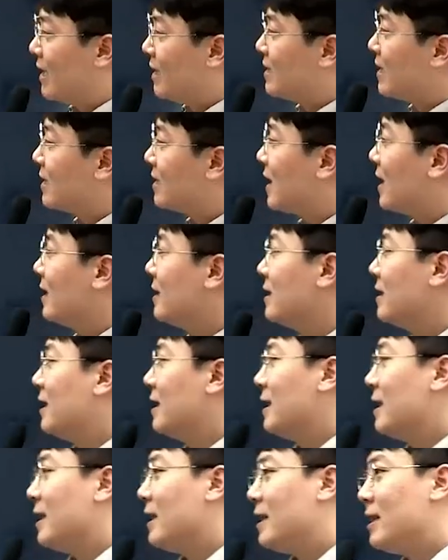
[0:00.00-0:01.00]
자, 일단
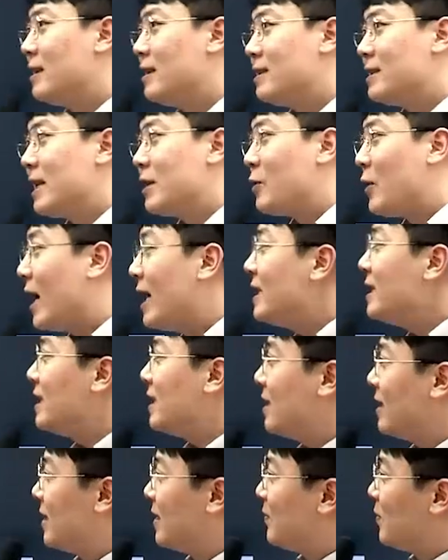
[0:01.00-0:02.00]
어, 제가
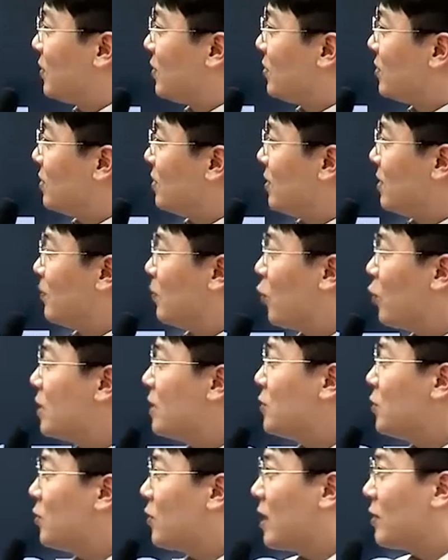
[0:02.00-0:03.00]
괜히 뭐
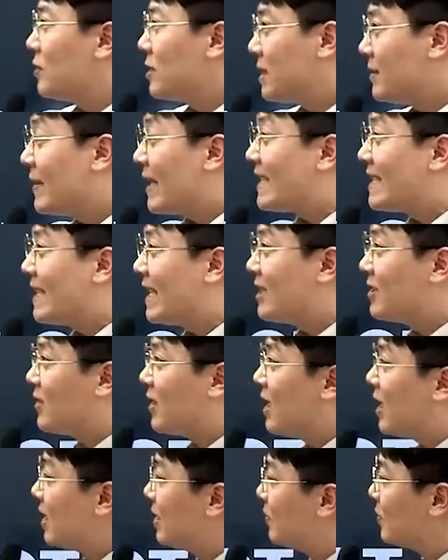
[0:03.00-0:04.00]
보기 좋으라고 스마트
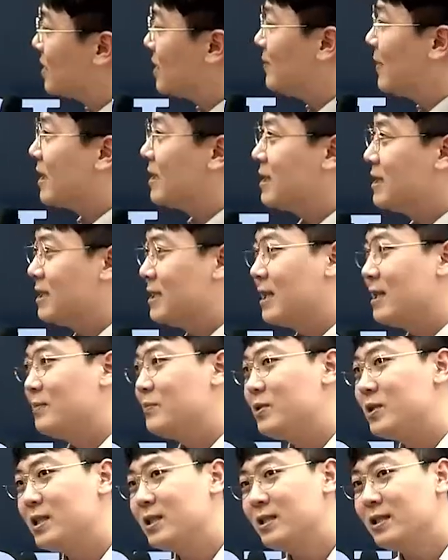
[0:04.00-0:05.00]
행정학, 뭐 스마트 자를
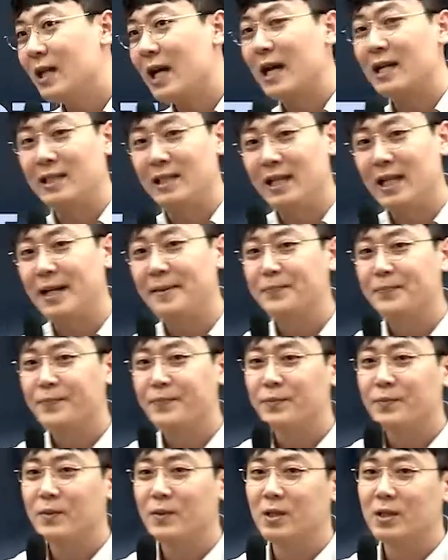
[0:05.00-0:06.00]
붙이는 게 아닌데
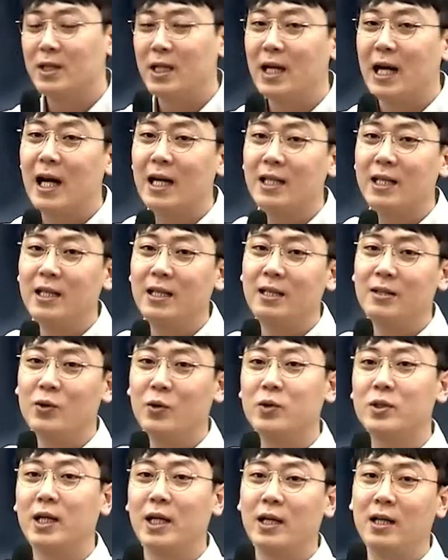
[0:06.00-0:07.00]
음, 제 강의
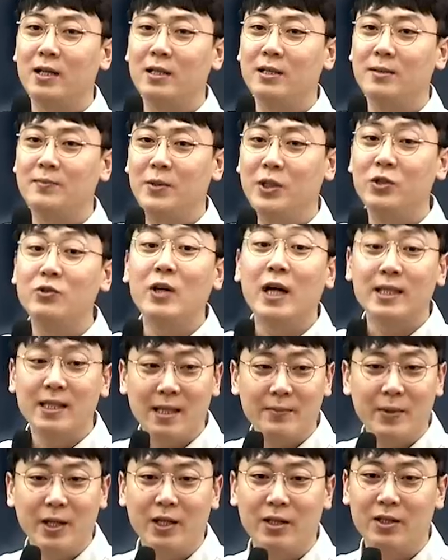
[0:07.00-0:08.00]
교재를
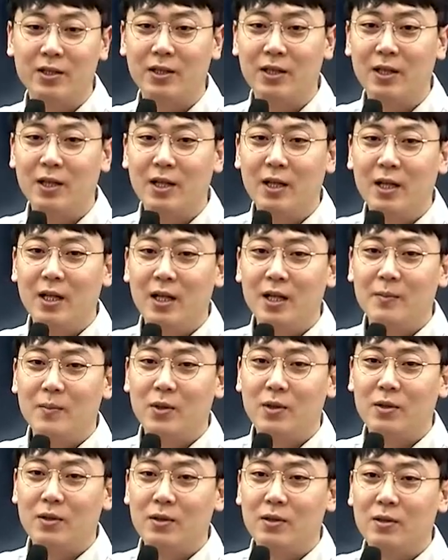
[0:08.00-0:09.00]
비유하자면
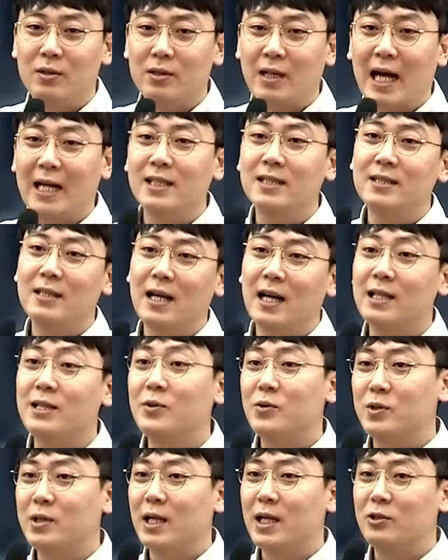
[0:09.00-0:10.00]
뭐 다른 강의
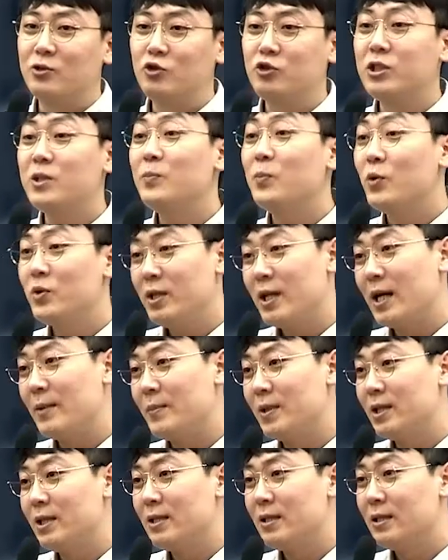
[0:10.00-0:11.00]
교재가
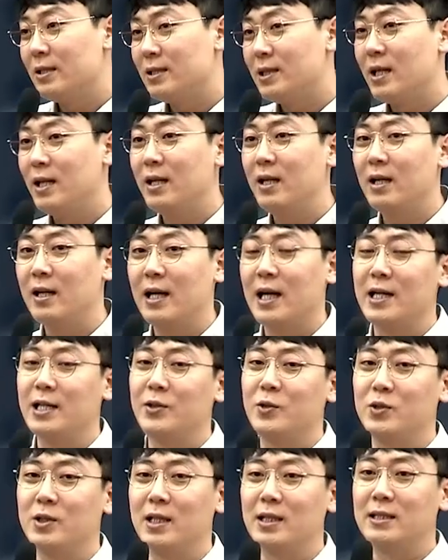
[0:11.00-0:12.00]
투지폰이라면 제
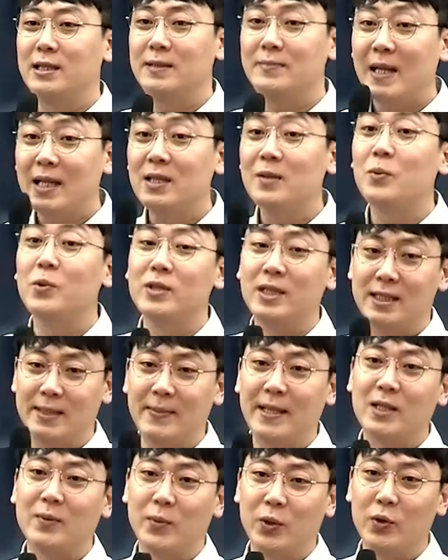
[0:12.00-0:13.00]
강의 교재는 스마트폰이에요.
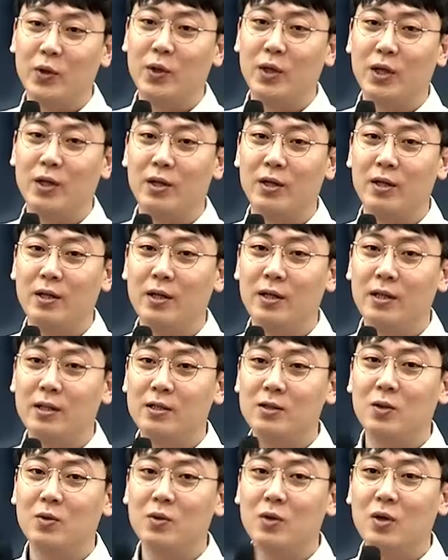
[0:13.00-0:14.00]
스마트폰. 어,
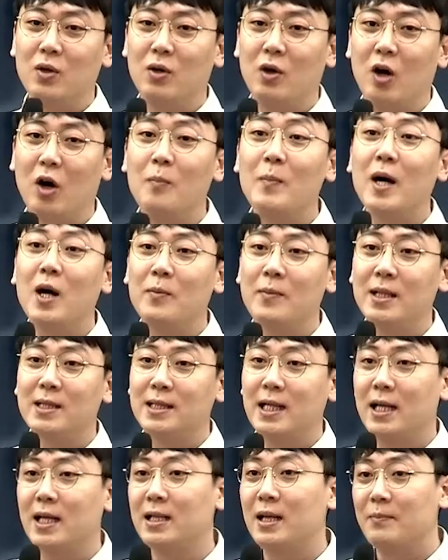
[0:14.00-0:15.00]
그 정도로 어마어마한
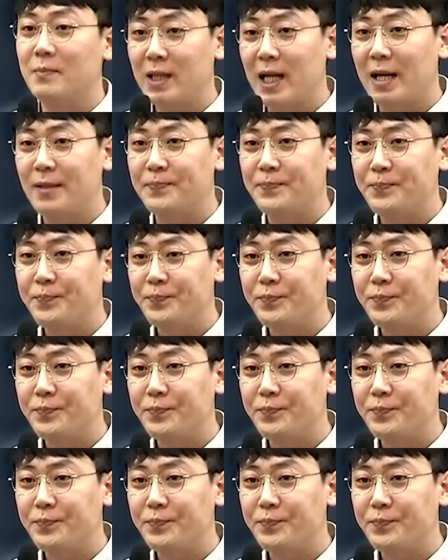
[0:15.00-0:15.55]
차이가 납니다.